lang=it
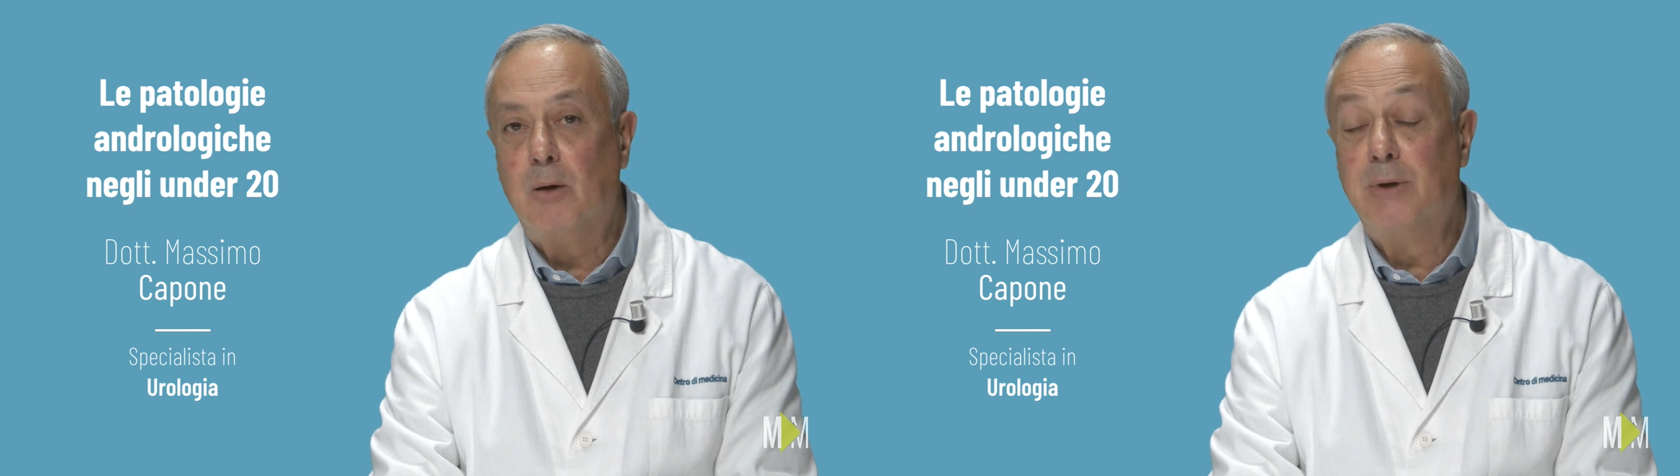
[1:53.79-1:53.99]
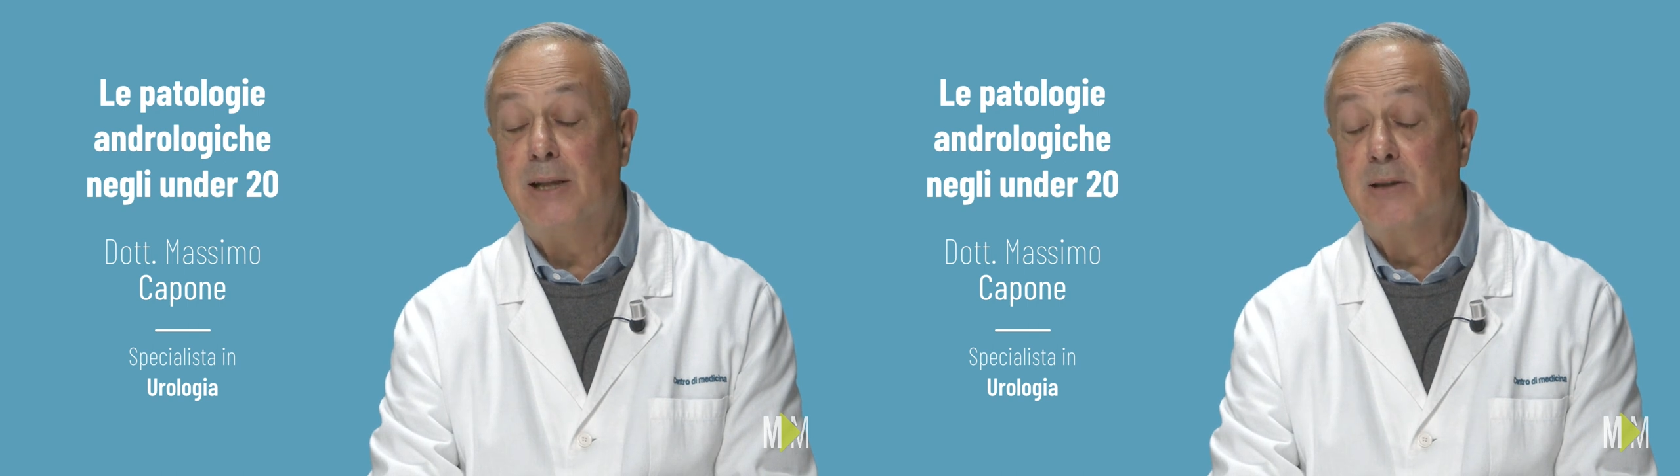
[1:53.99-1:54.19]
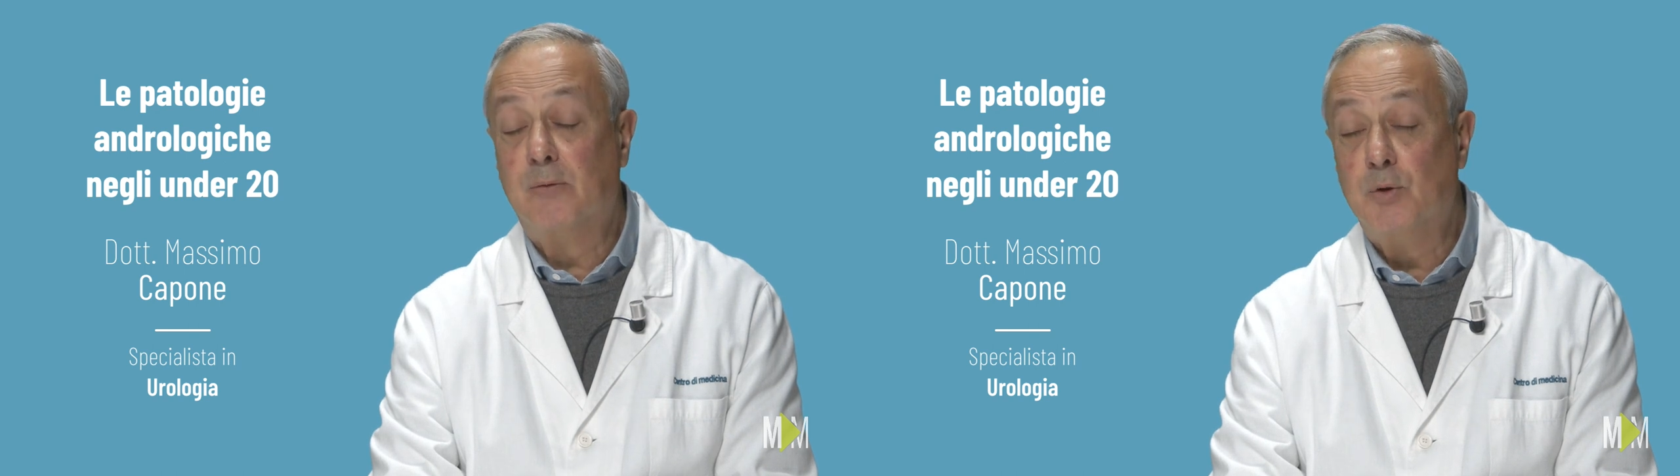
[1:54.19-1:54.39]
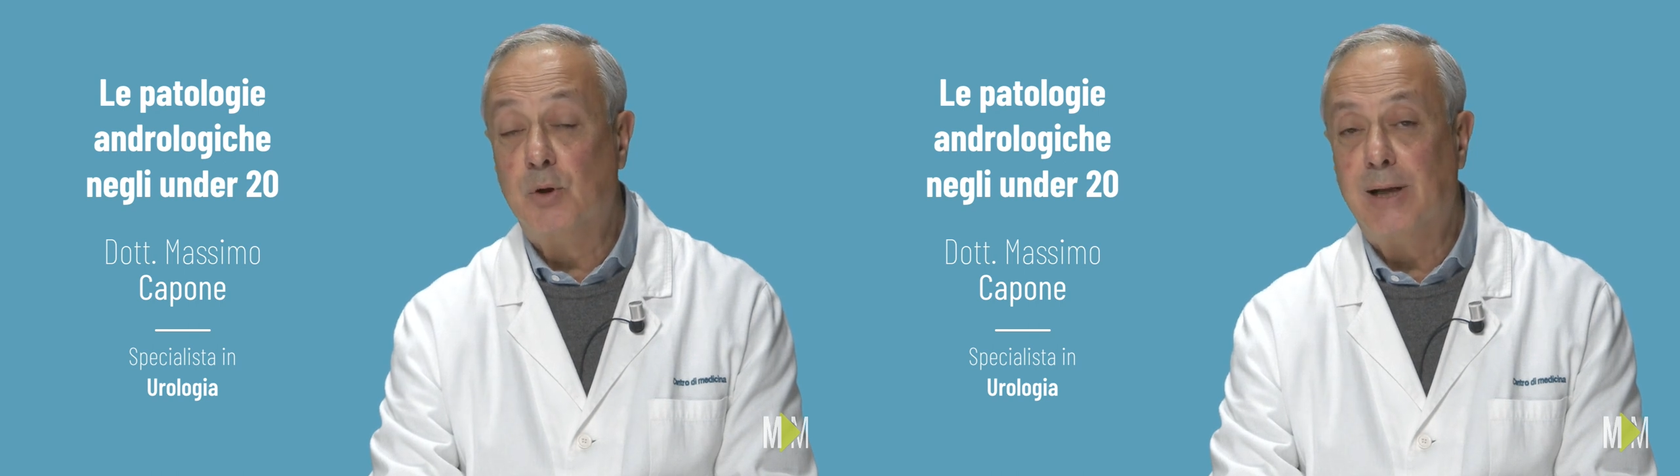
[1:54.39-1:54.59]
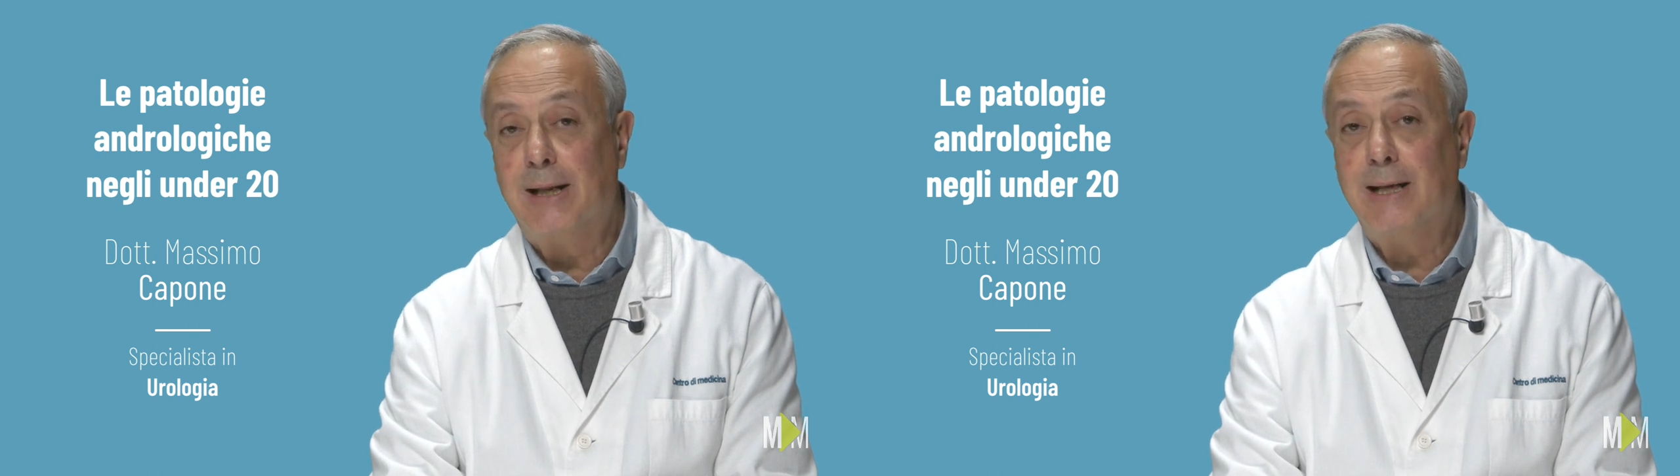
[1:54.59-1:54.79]
una
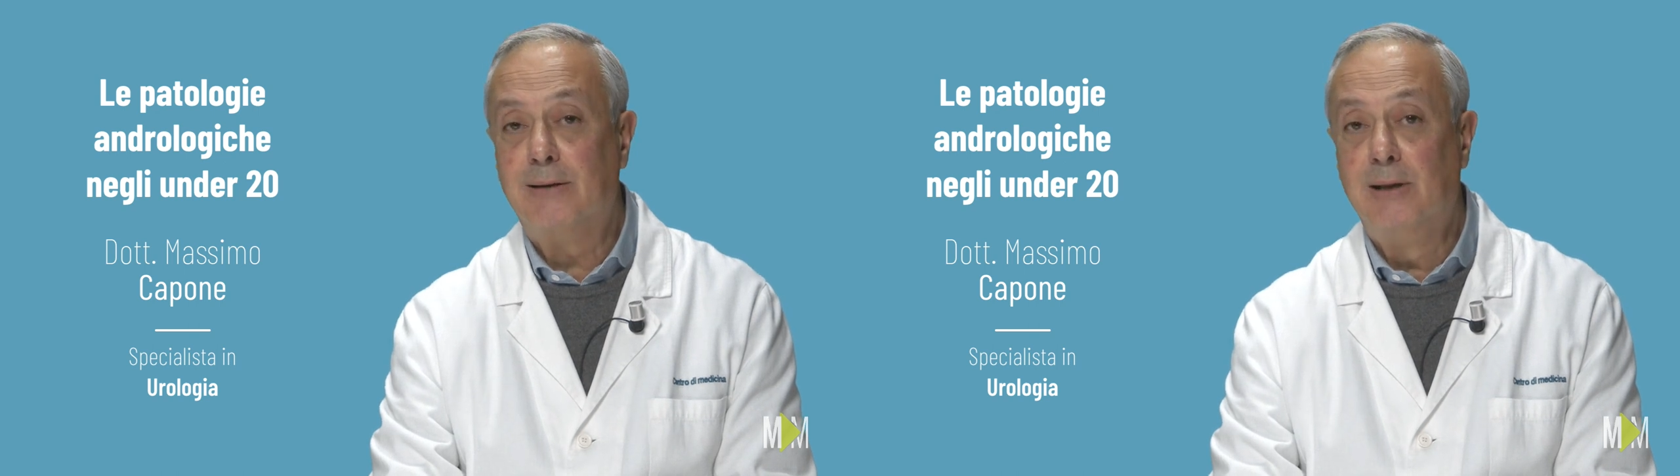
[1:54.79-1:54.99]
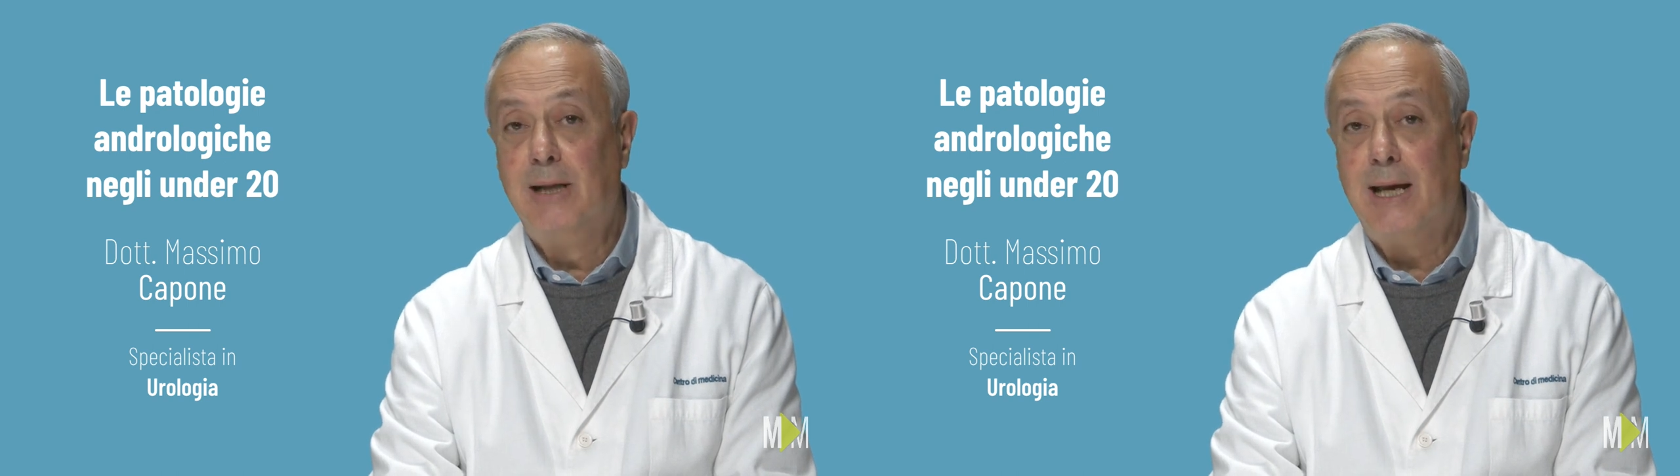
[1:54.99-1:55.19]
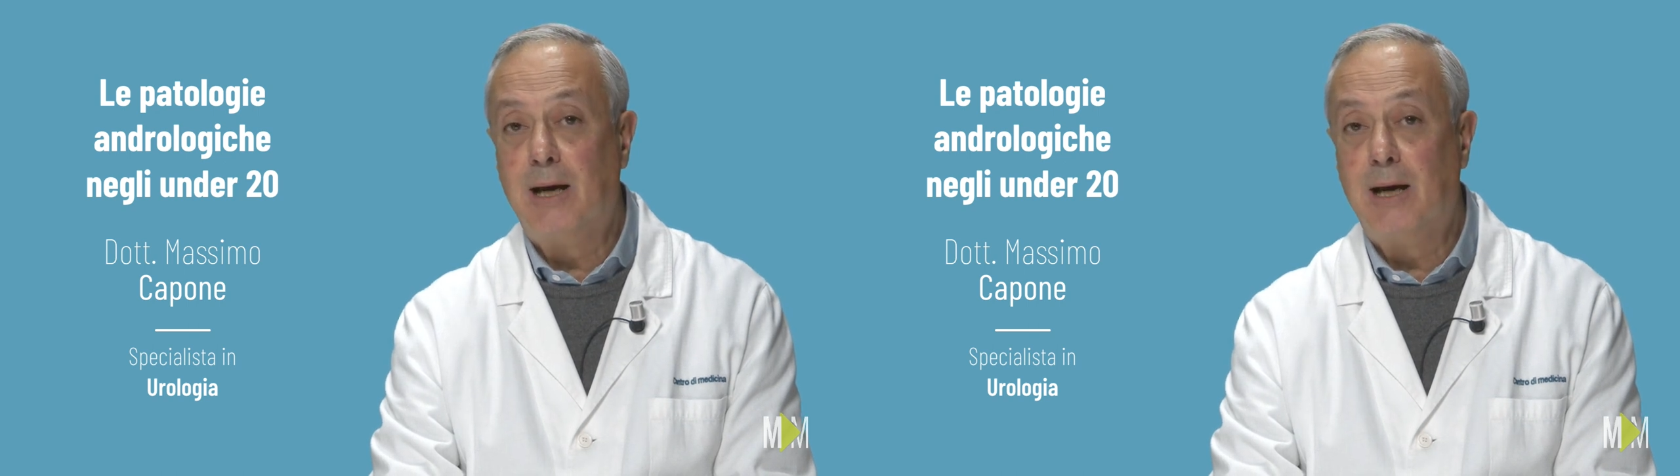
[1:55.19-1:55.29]
disfunzione erettile